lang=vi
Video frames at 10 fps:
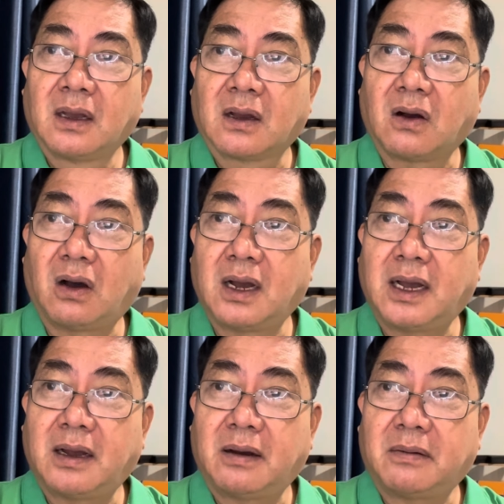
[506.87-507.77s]
Còn
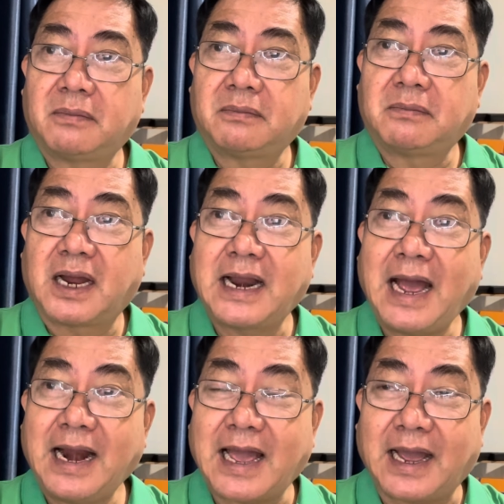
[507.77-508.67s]
à, mà
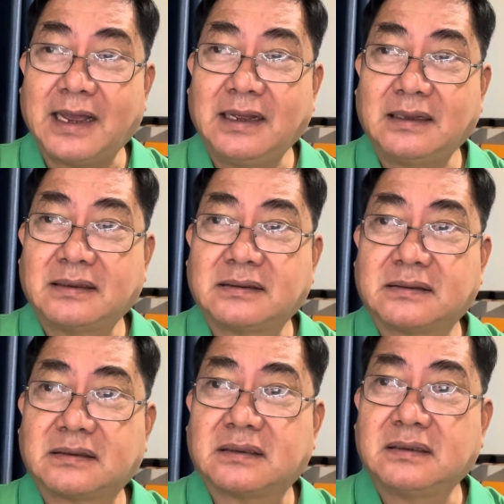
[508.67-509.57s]
đa đảng á,
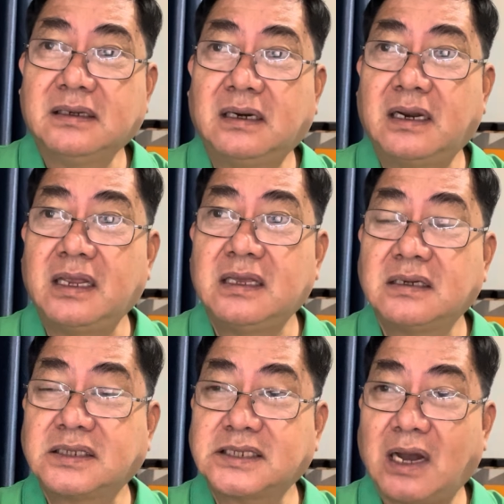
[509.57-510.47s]
đưa đến những
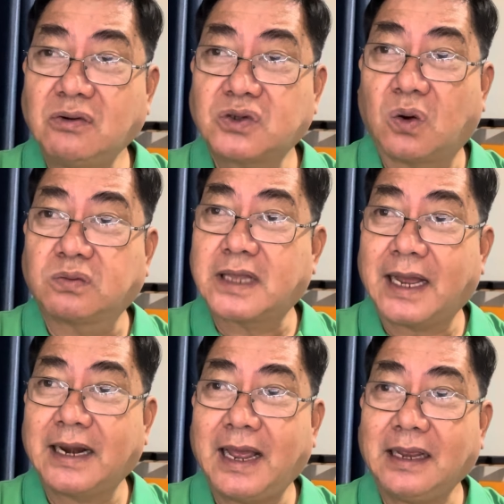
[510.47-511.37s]
xáo trộn
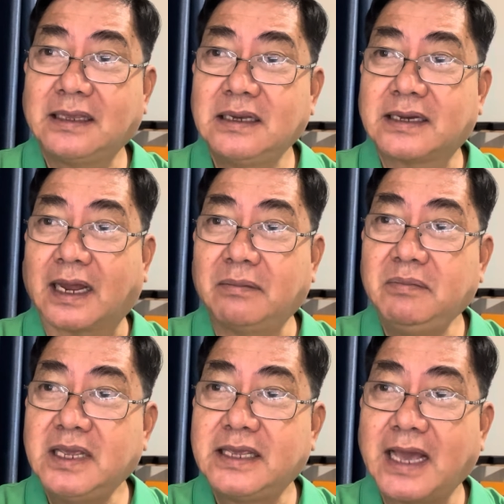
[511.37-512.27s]
tan nát như cảnh
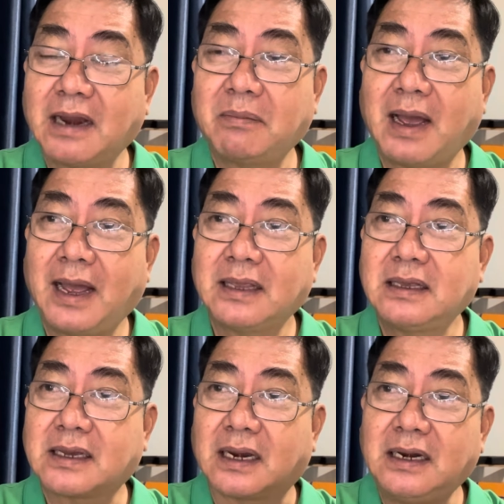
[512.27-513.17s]
Myanmar,
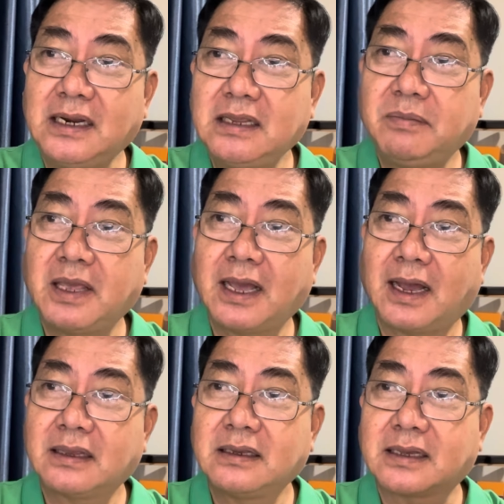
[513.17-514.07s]
như cảnh
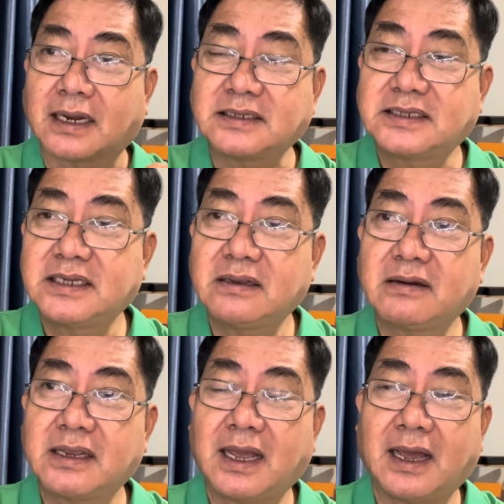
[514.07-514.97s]
Libya, như cảnh
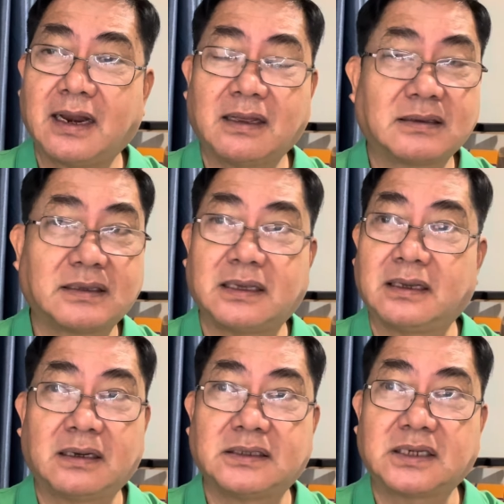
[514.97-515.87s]
Syria
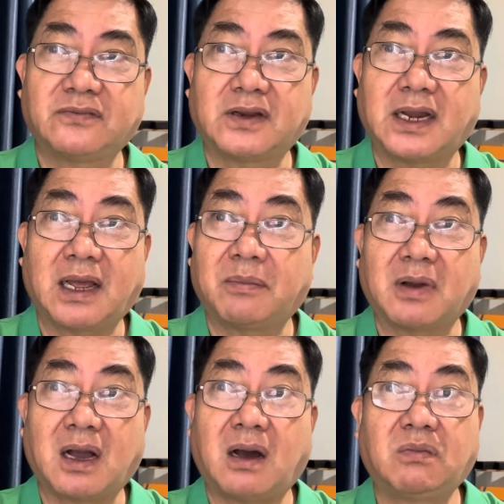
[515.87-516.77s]
thì người dân Việt Nam
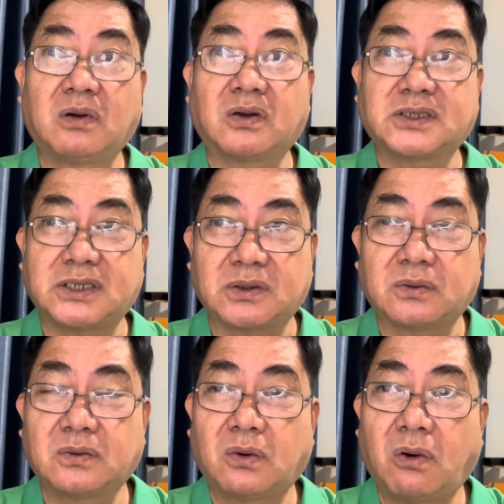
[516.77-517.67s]
không có chịu.
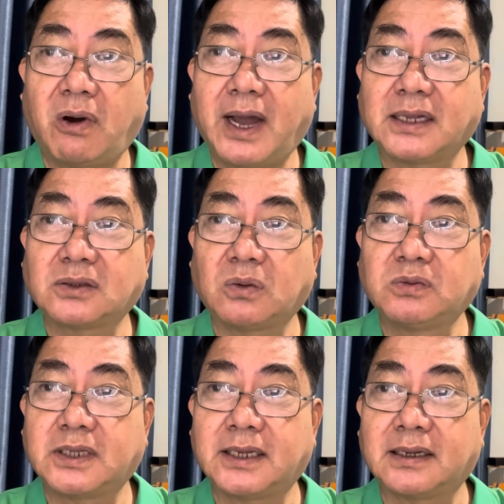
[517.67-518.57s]
Hoàng
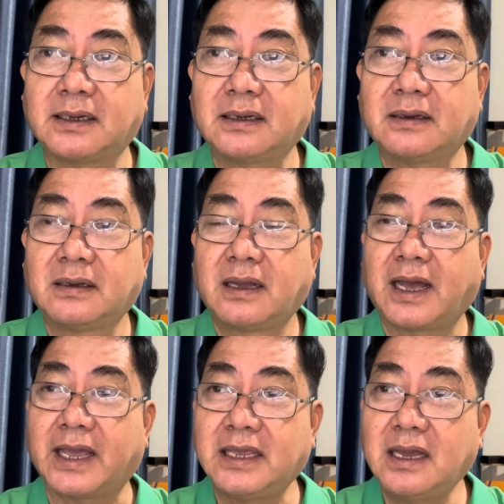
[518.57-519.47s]
Tùng Thiện á,
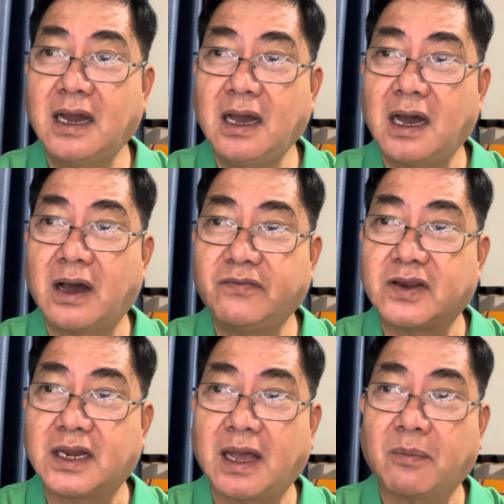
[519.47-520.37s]
hãy nhớ ở
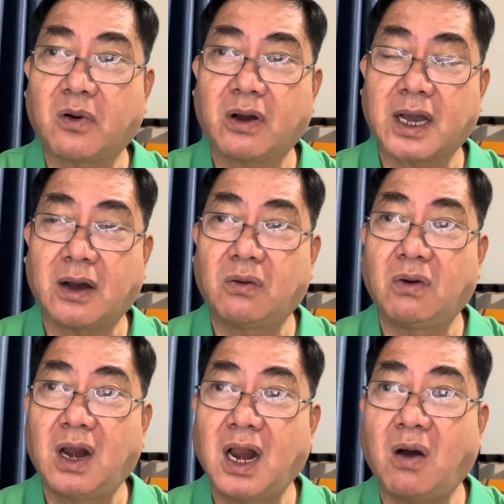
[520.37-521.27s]
Việt Nam có câu
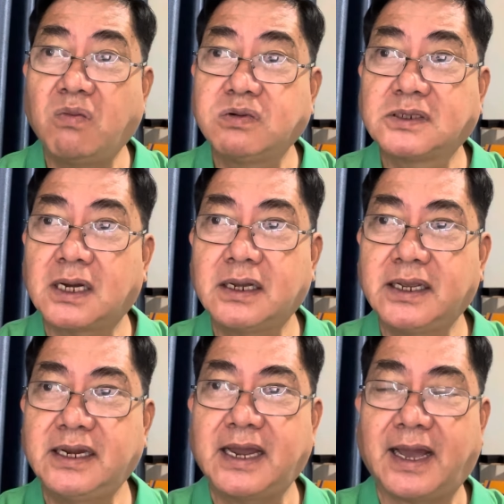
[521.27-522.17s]
lòng dân
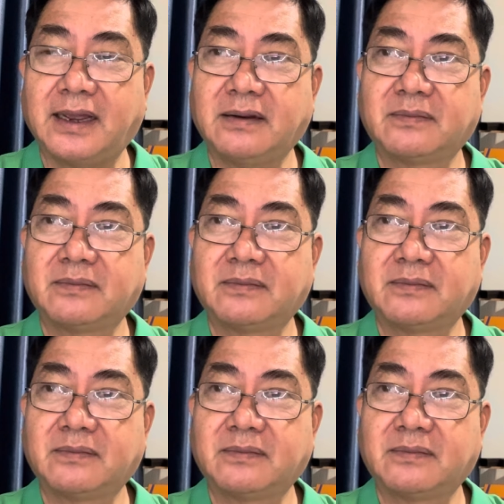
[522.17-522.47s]
ý đảng.